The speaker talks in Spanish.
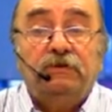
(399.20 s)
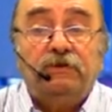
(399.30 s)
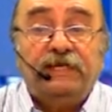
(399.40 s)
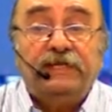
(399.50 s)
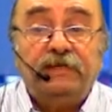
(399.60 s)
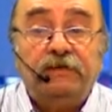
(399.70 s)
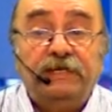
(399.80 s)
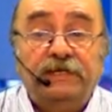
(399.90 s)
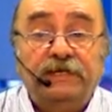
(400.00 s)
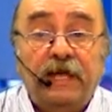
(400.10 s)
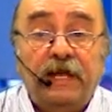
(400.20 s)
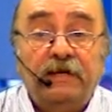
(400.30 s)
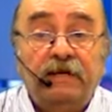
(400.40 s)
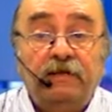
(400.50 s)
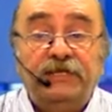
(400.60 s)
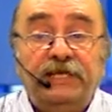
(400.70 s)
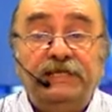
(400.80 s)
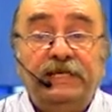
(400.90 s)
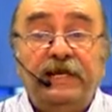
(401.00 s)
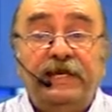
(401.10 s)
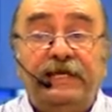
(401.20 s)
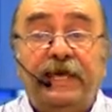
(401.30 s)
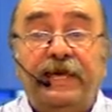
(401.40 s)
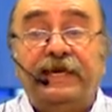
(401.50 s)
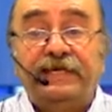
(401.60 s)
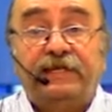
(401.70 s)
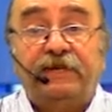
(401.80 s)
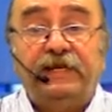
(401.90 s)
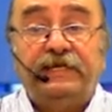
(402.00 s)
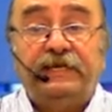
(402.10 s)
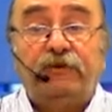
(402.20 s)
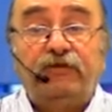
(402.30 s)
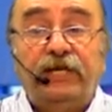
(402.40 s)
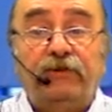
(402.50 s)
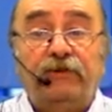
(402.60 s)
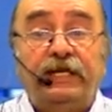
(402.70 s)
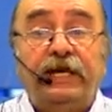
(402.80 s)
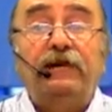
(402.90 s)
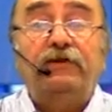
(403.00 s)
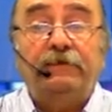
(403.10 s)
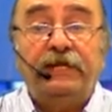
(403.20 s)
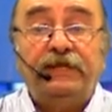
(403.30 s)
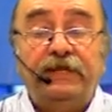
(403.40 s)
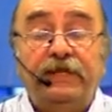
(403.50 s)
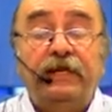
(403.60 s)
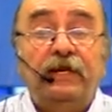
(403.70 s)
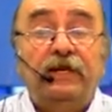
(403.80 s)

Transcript: no es lo esencial. Lo esencial es a qué se refiere ese proyecto y qué es lo que pretende.